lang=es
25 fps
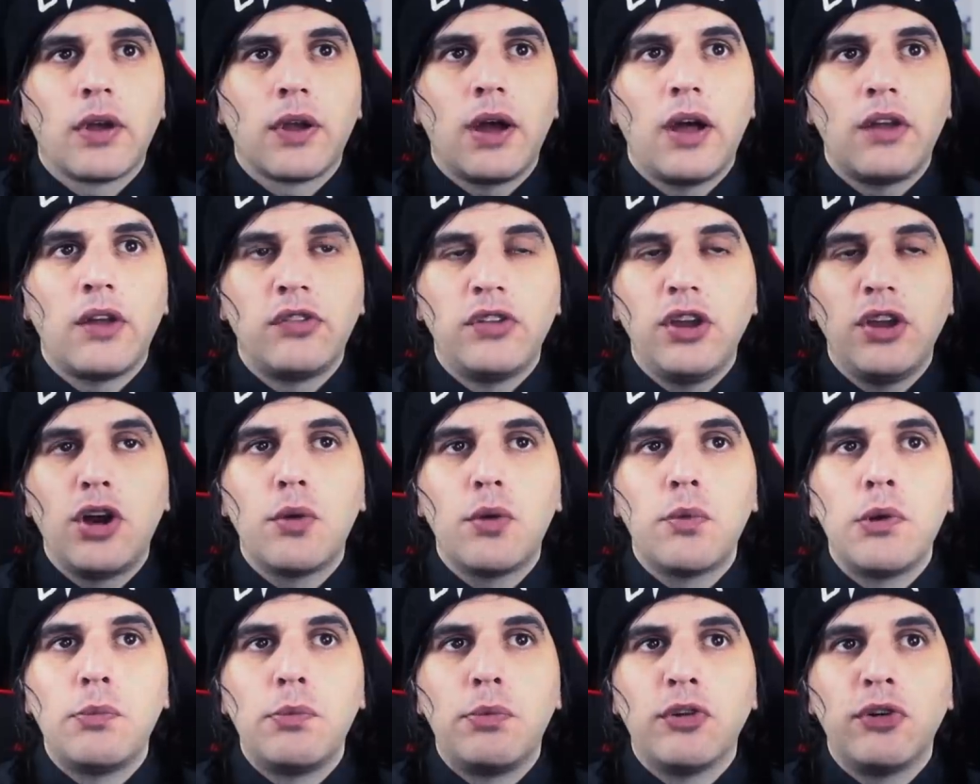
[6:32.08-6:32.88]
así
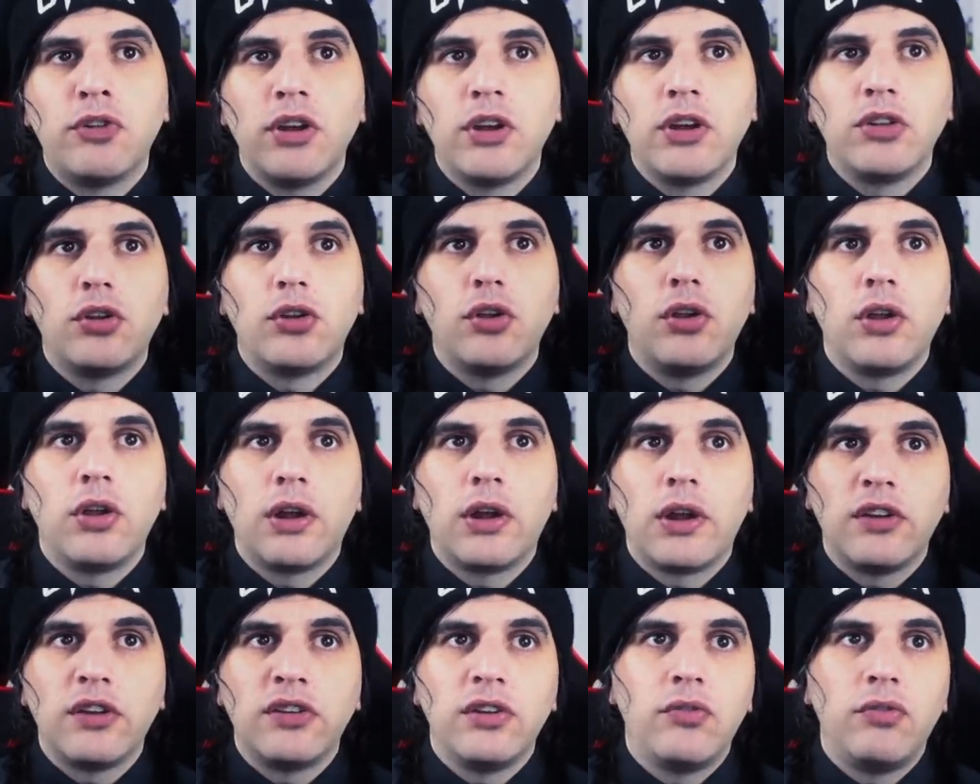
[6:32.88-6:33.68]
como el proyecto
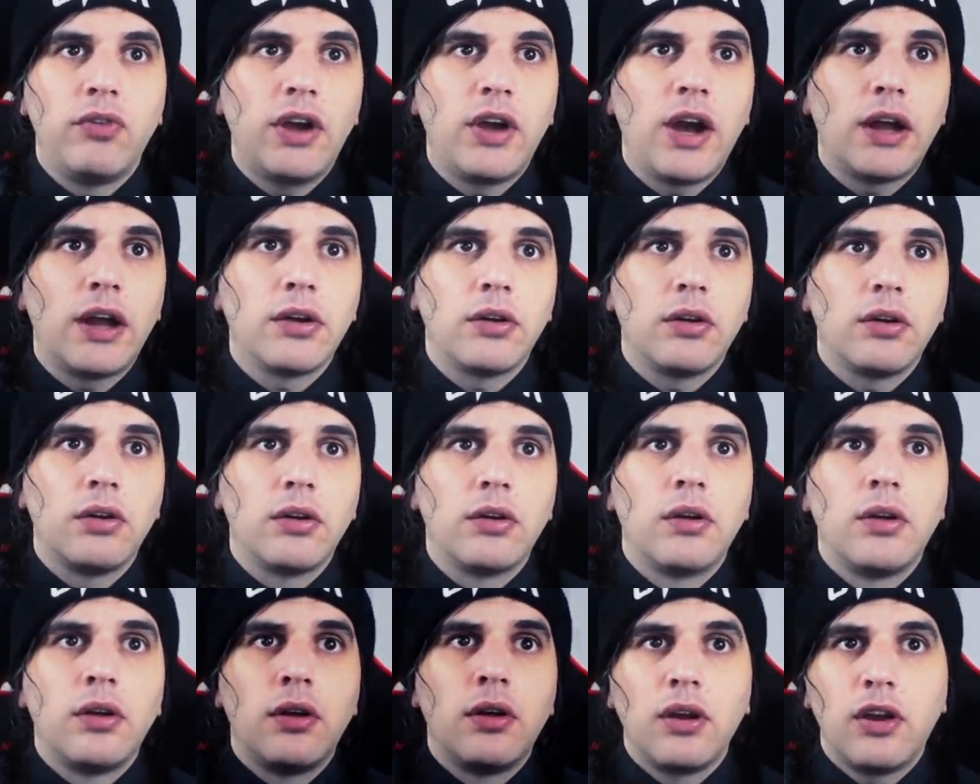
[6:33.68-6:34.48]
Desclasificar,
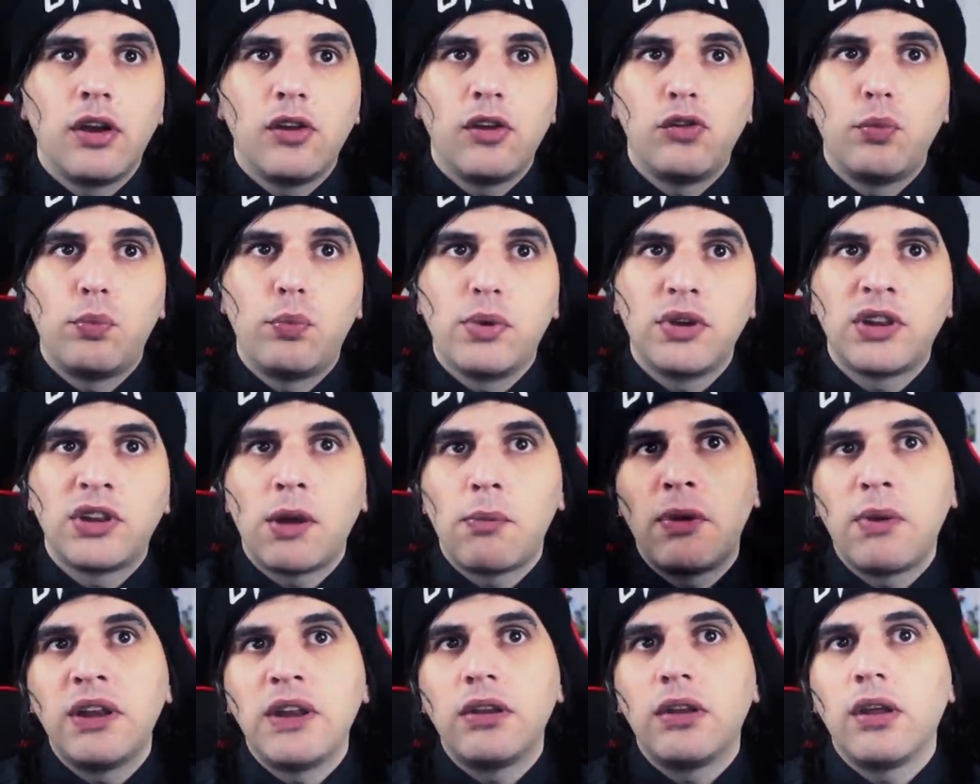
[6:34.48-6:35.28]
que
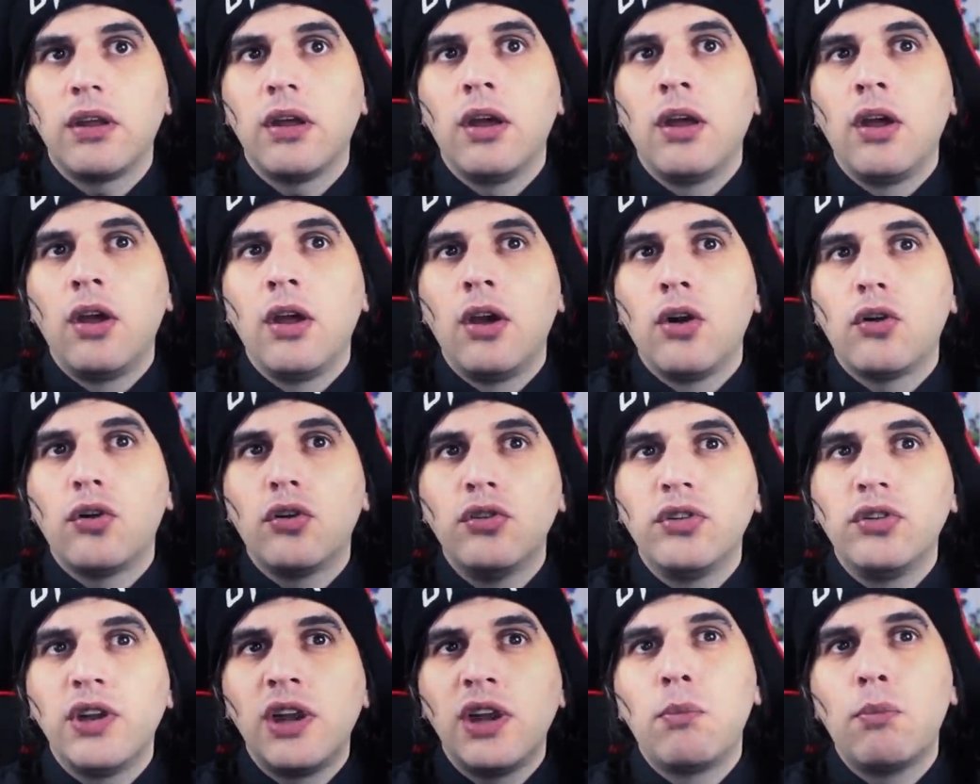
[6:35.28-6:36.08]
supuestamente
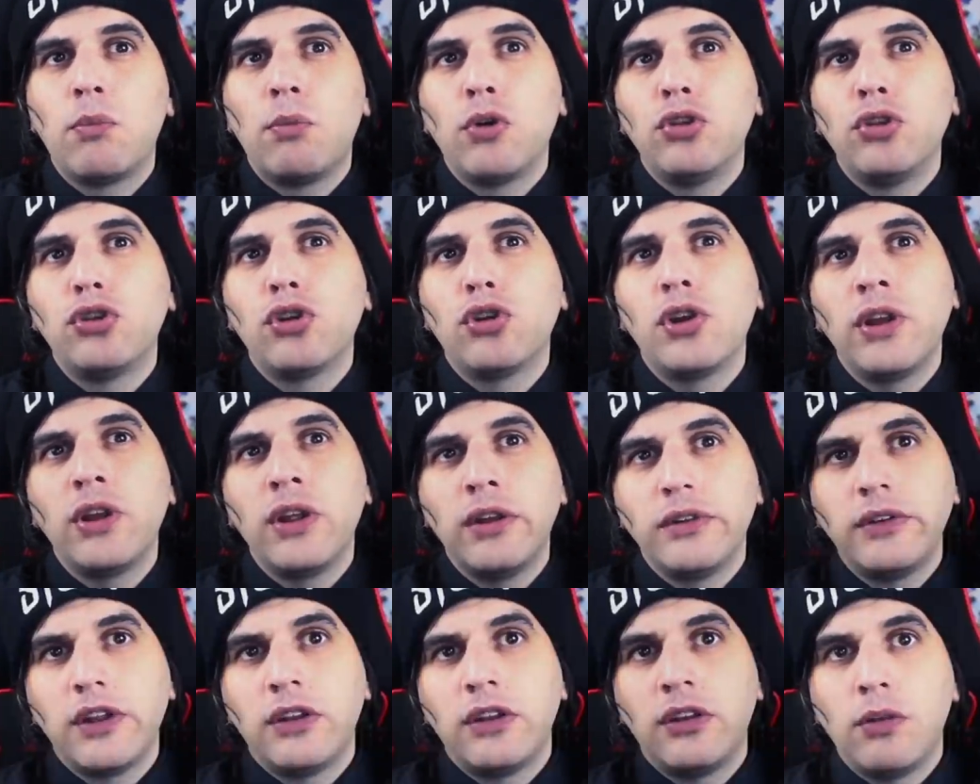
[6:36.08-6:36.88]
contiene montones
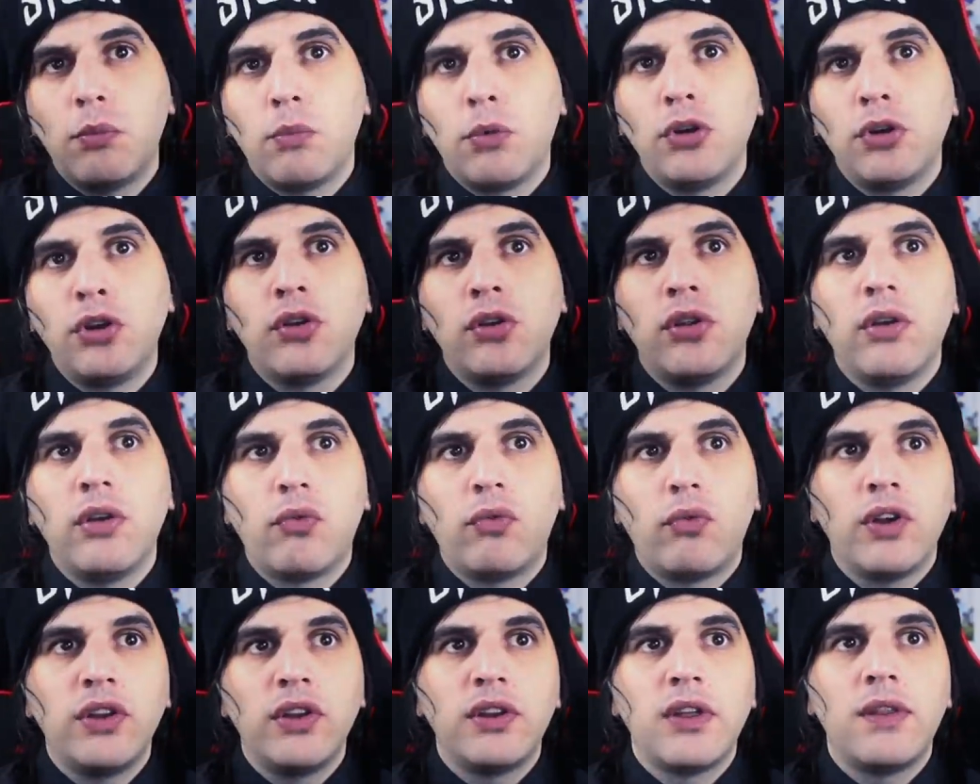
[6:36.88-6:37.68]
de testimonios de
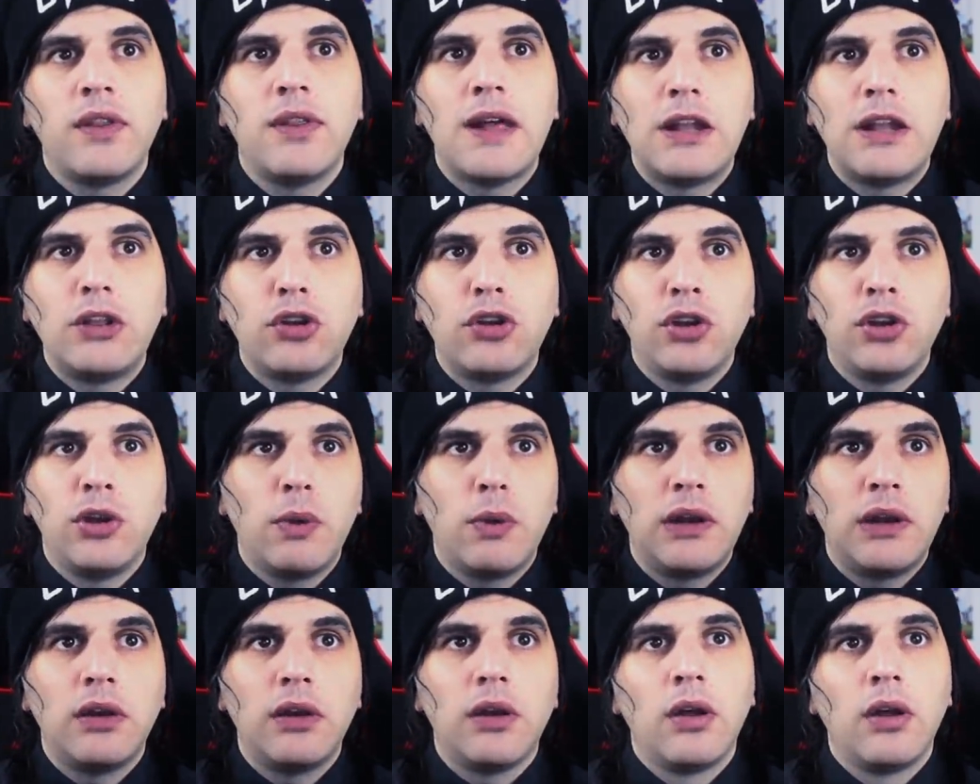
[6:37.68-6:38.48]
fuentes de alto
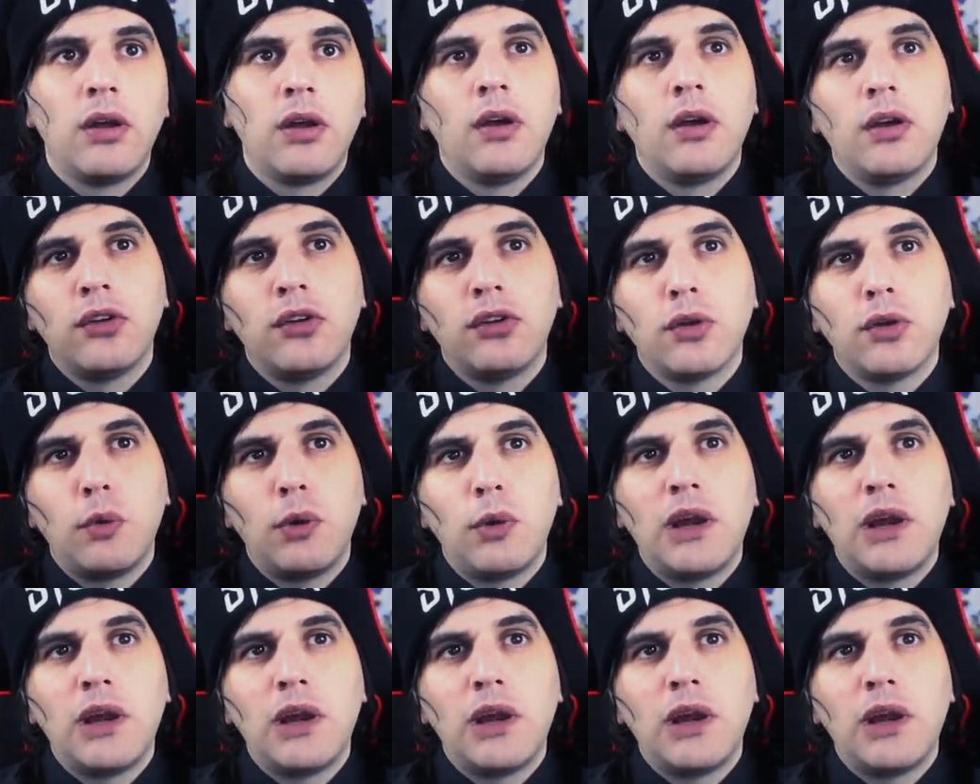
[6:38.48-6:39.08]
nivel sobre la